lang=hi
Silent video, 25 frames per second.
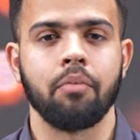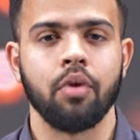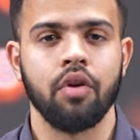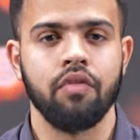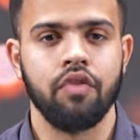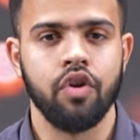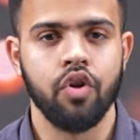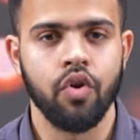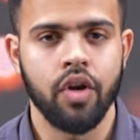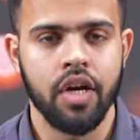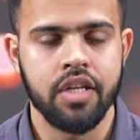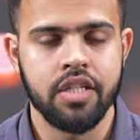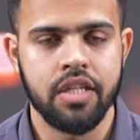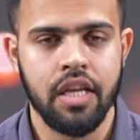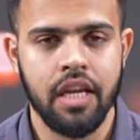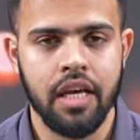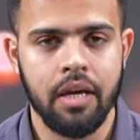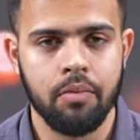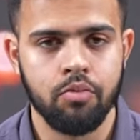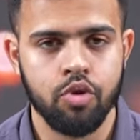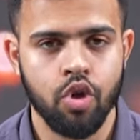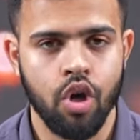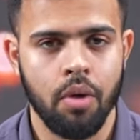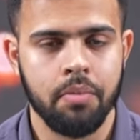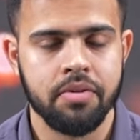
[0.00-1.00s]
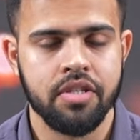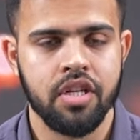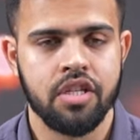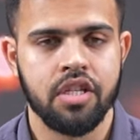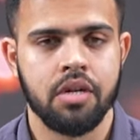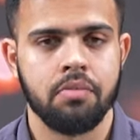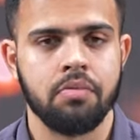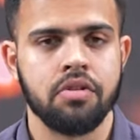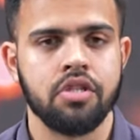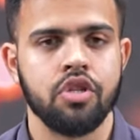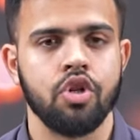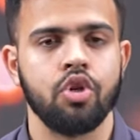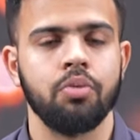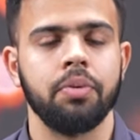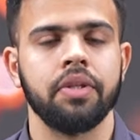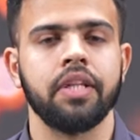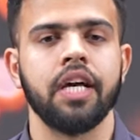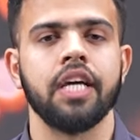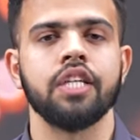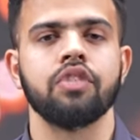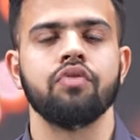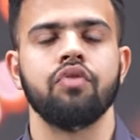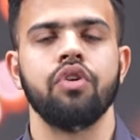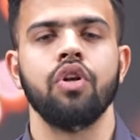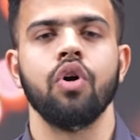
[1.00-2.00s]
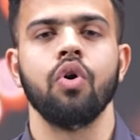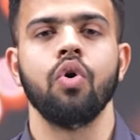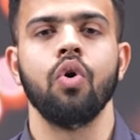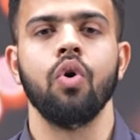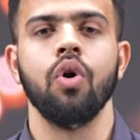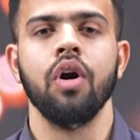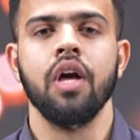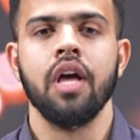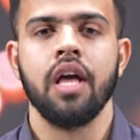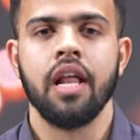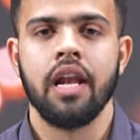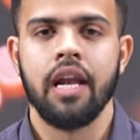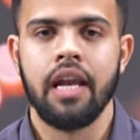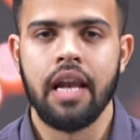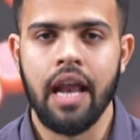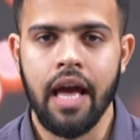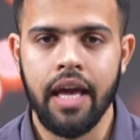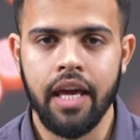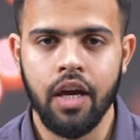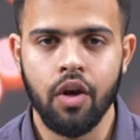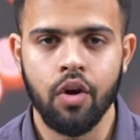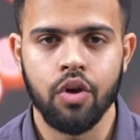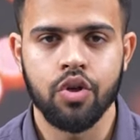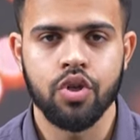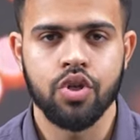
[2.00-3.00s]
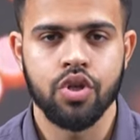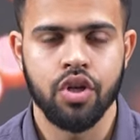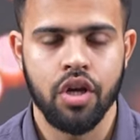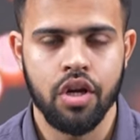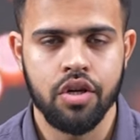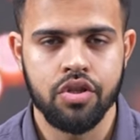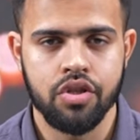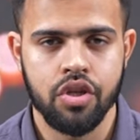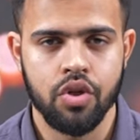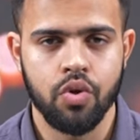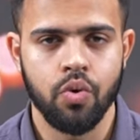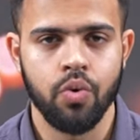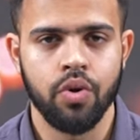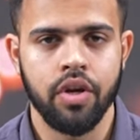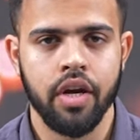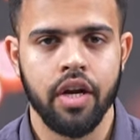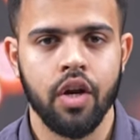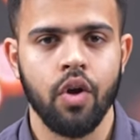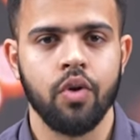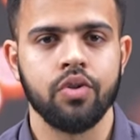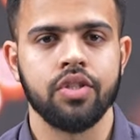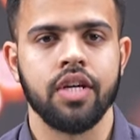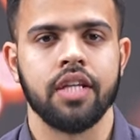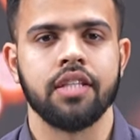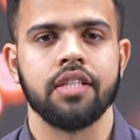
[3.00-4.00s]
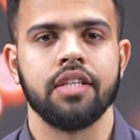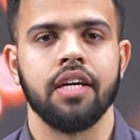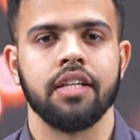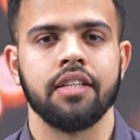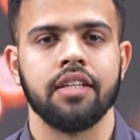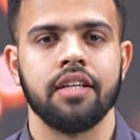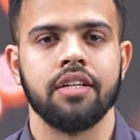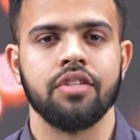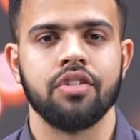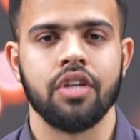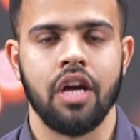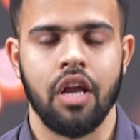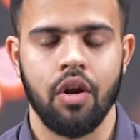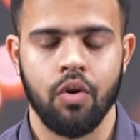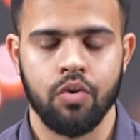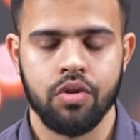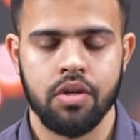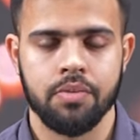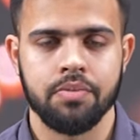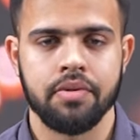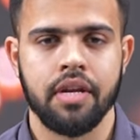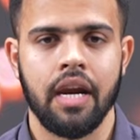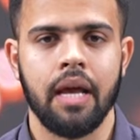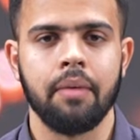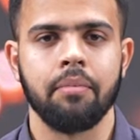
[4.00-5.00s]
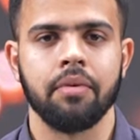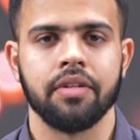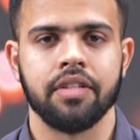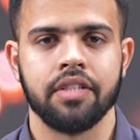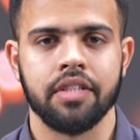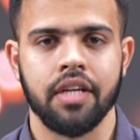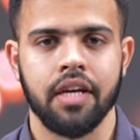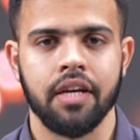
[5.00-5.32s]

आपको वीडियो कैसी लगी मुझे कमेंट सेक्शन में जरूर बताएं इस वीडियो को लाइक और शेयर जरूर करें और जाते जाते चैनल को सब्सक्राइब करते